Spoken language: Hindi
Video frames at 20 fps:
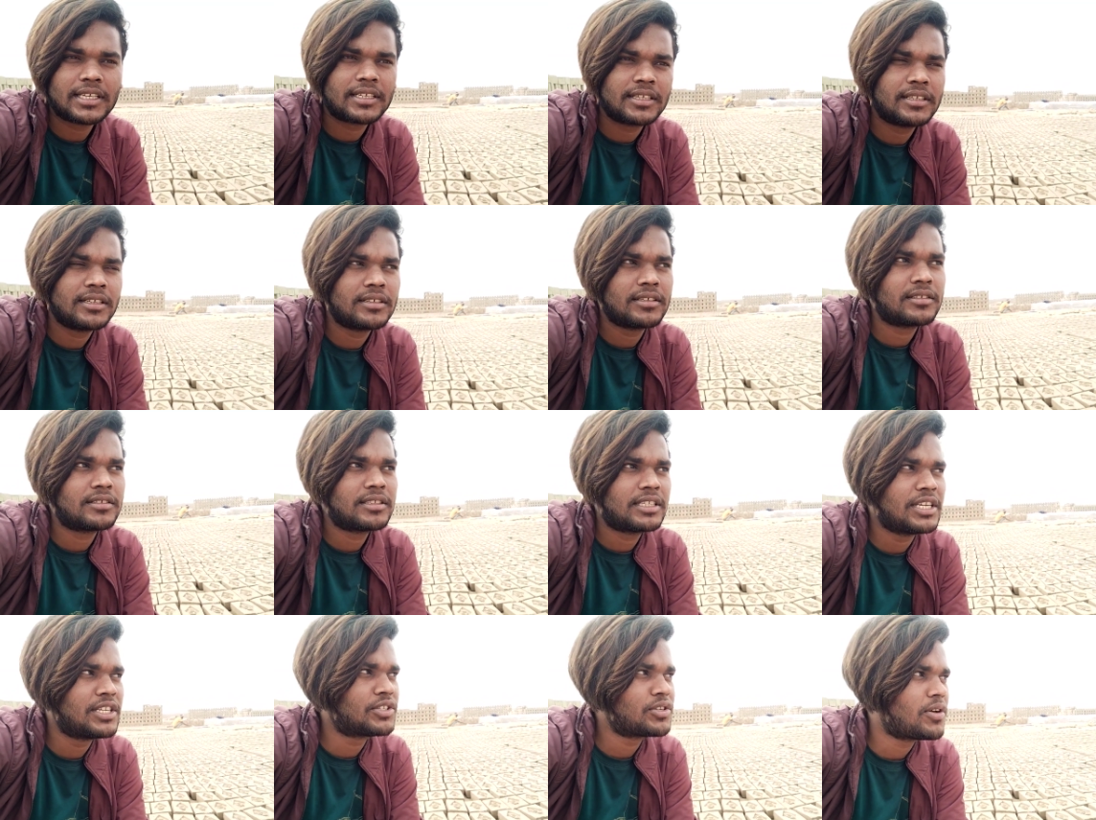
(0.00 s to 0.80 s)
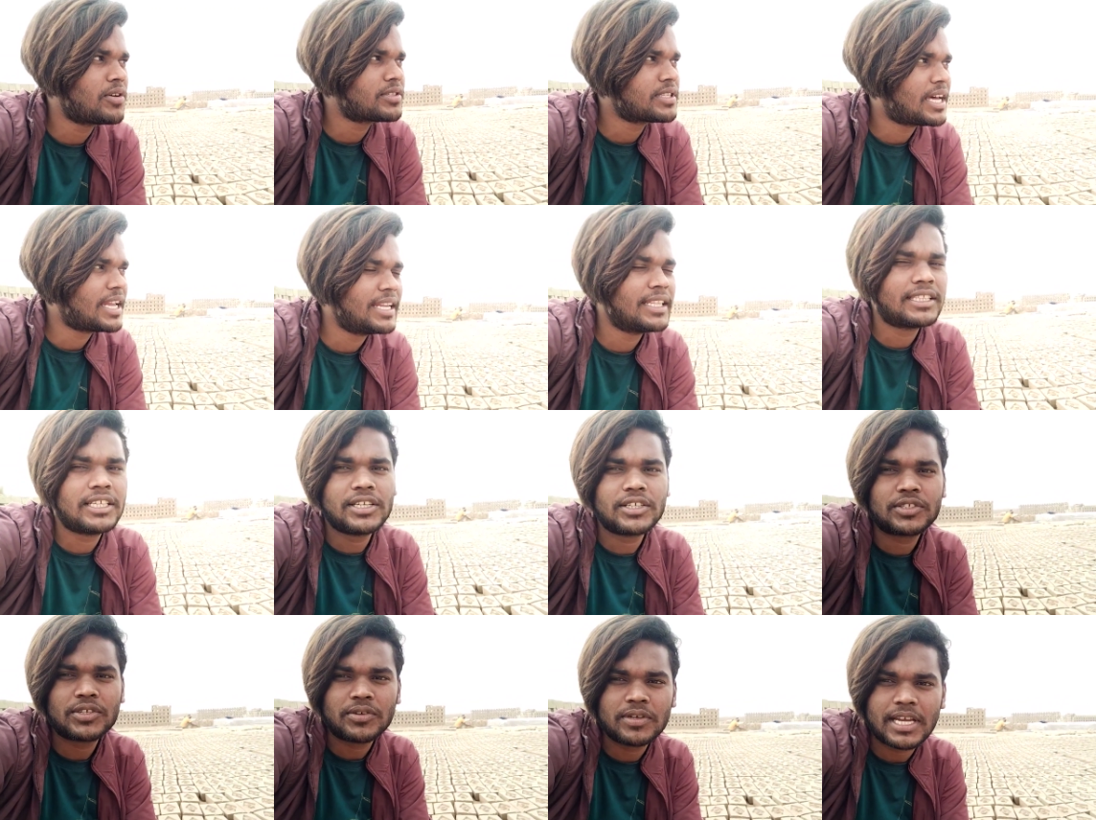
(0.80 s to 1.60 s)
हैं कि तीन सौ साढ़े
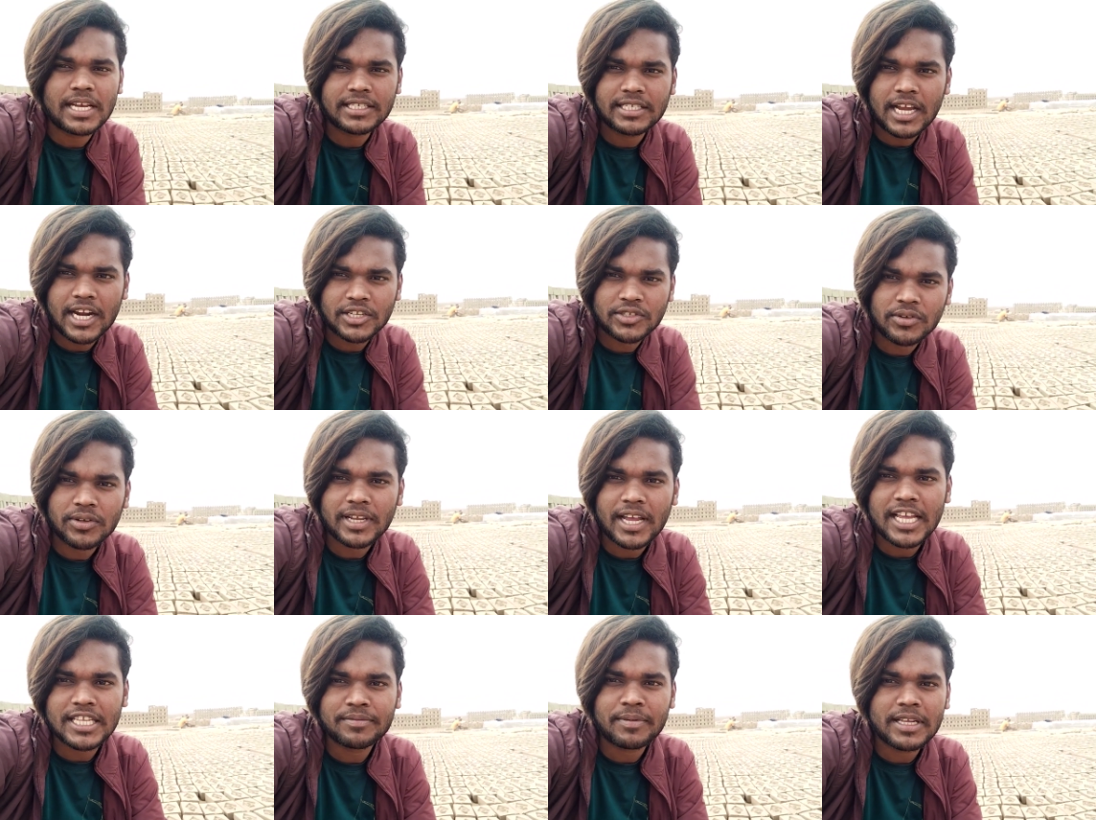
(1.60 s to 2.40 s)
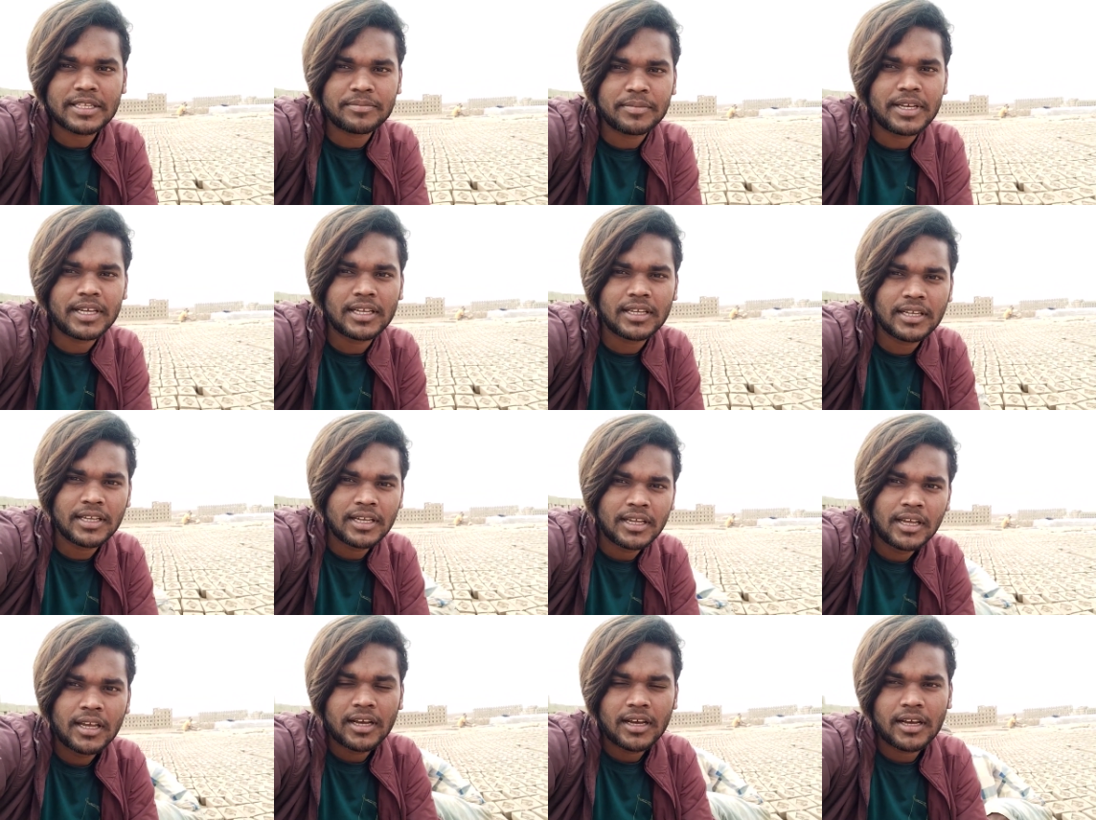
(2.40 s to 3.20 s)
तीन सौ या चार सौ के आसपास में
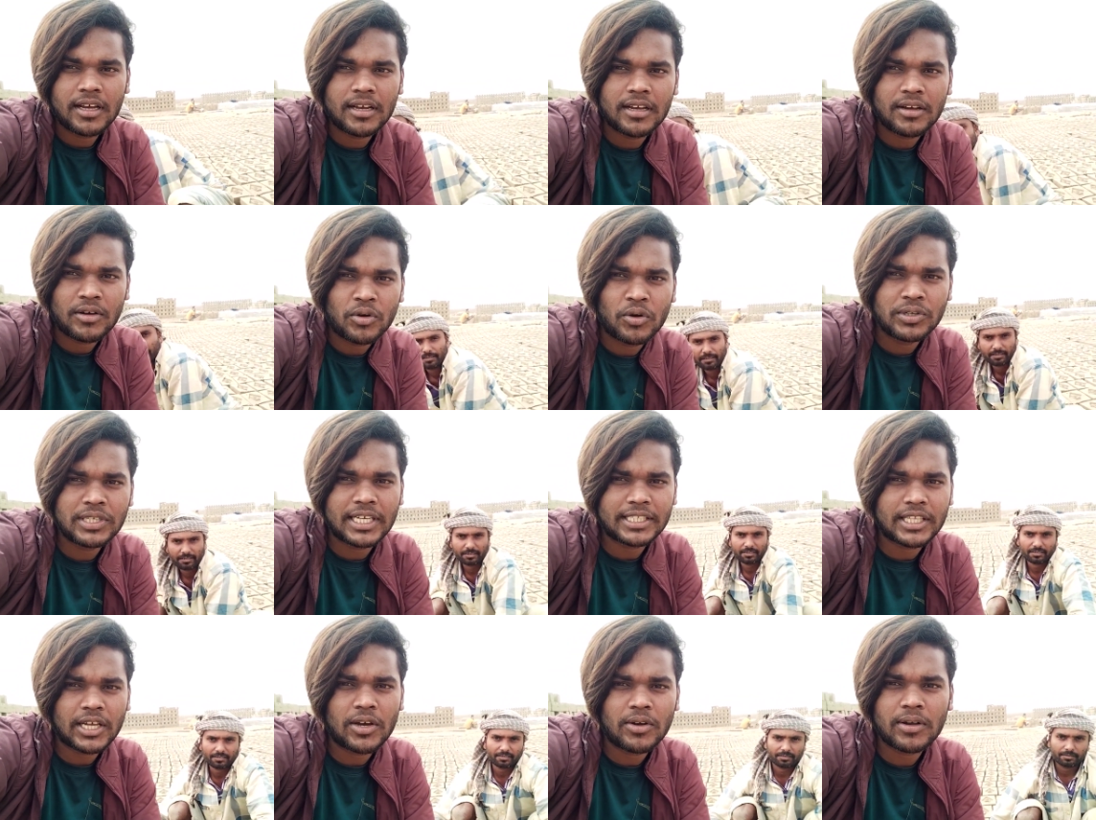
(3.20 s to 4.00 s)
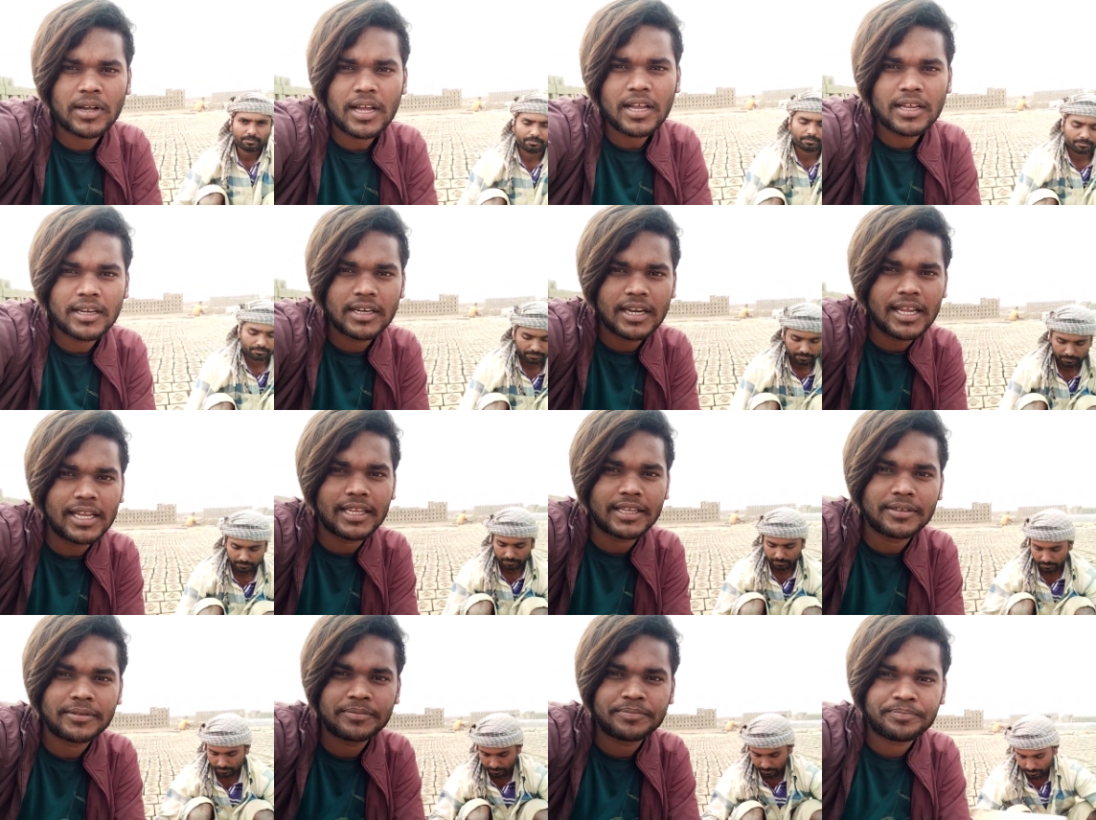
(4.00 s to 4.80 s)
आ, हो जाता होगा नहीं